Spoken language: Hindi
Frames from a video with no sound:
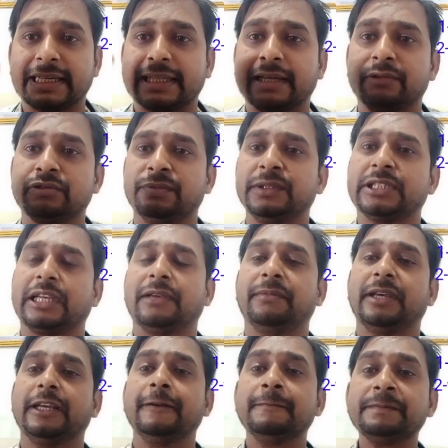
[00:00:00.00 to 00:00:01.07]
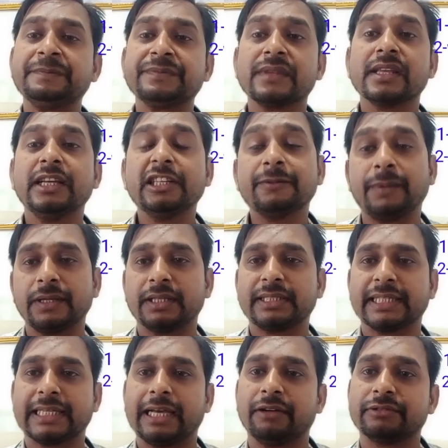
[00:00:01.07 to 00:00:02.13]
हैं ज़्यादा उस विषय में इस वजह
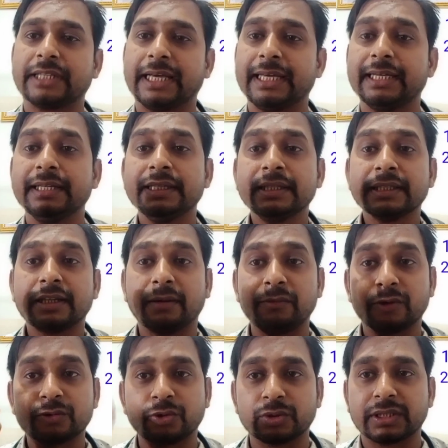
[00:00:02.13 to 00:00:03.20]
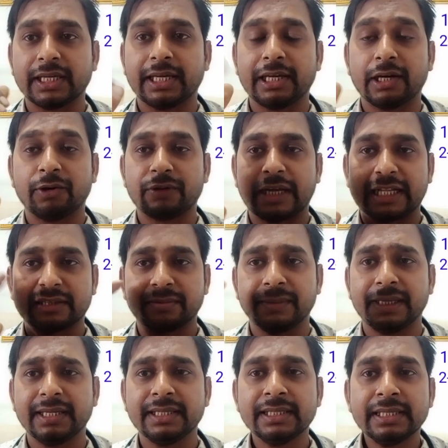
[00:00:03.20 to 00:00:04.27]
से क्या होता है कि हम लोग सोते हैं और रात
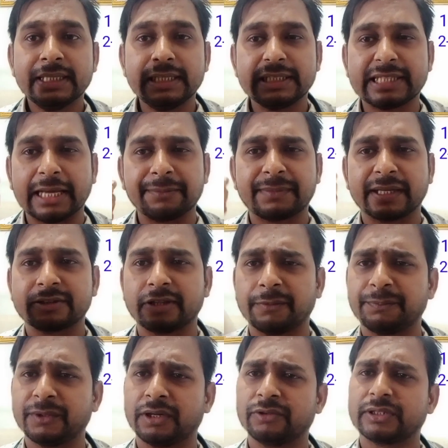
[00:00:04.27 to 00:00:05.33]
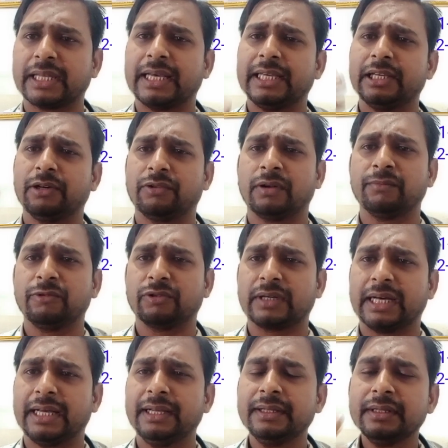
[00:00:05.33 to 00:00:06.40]
में इस टाइप का स्वप्न होता है और हम लोग
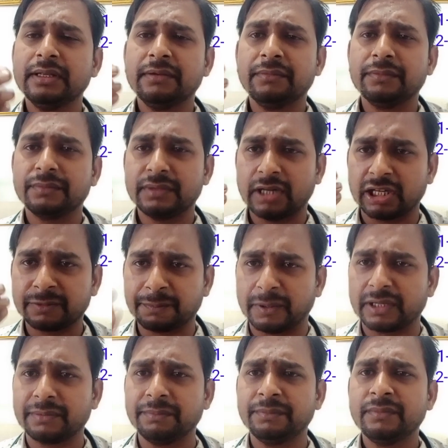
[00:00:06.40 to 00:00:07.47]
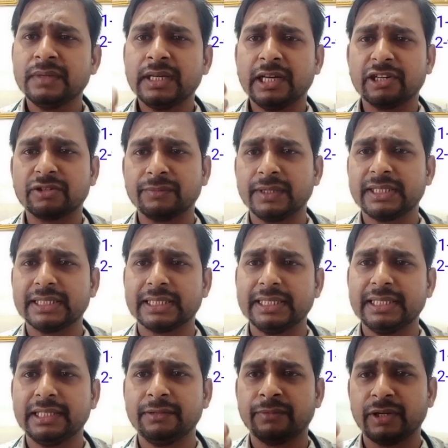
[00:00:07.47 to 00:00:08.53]
का स्पर्म ऑटोमेटिकली
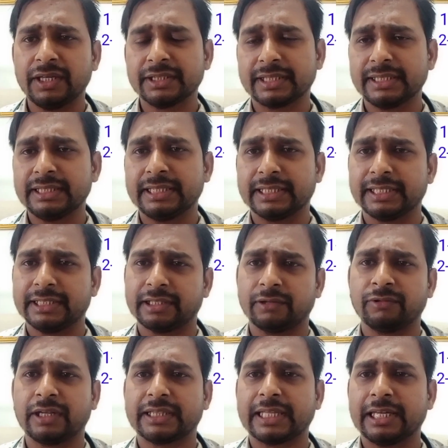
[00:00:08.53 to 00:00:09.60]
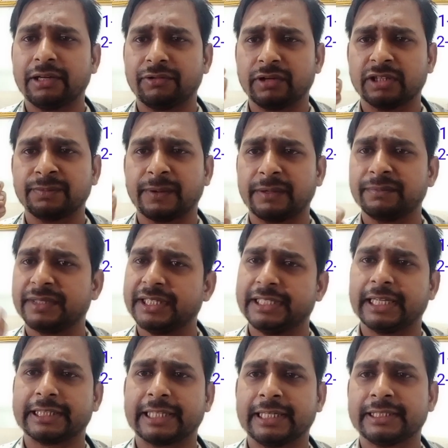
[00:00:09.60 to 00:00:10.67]
इन्वॉलेंट्री सिक्रीशन हो जाता है और स्पर्म गिर
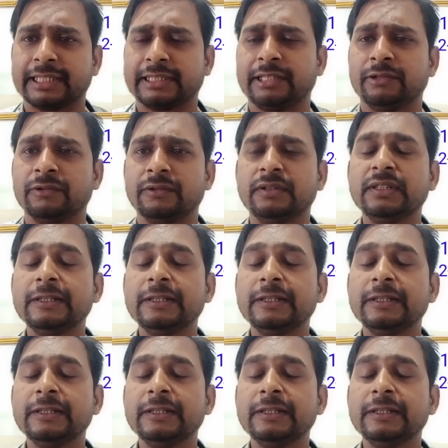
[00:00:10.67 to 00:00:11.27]
जाता है साथियों